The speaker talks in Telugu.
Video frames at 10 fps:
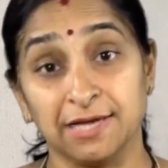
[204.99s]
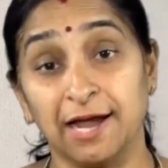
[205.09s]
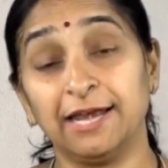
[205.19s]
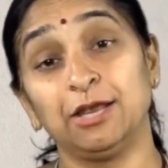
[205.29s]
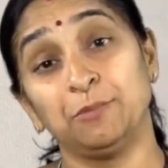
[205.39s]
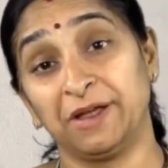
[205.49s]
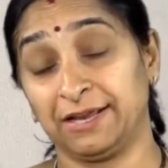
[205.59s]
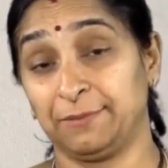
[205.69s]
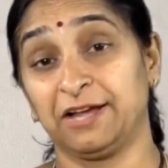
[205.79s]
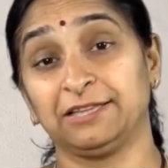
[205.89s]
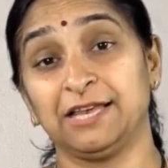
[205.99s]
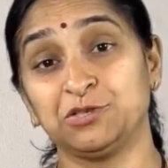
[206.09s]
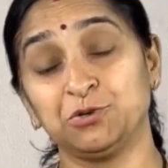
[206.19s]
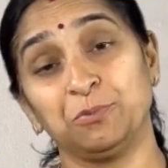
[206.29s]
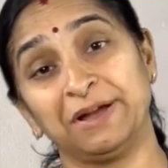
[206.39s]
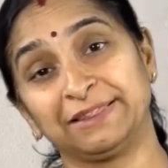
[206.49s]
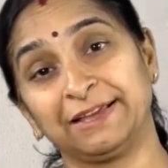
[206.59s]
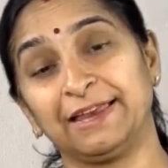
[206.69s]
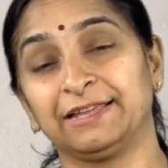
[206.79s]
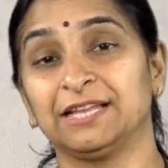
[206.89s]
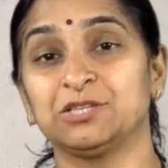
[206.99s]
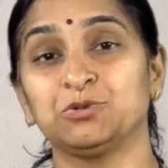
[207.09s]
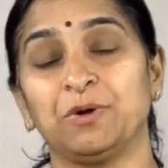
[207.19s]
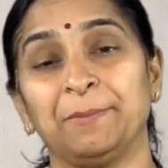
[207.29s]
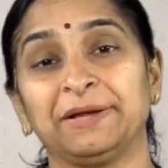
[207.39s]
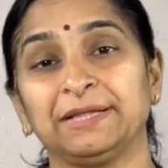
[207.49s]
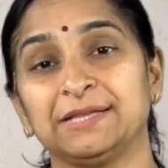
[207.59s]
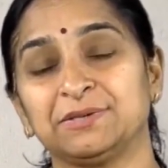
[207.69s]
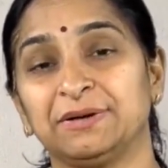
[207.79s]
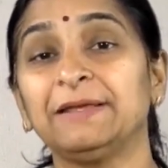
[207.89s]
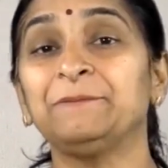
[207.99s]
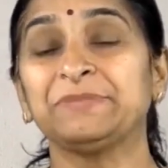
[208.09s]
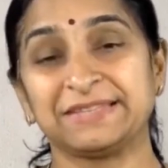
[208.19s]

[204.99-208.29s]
జాడీలు మనకి మాకు తెలుసు మా అత్తగారికి తెలుసు అమ్మకి తెలుసు అంటే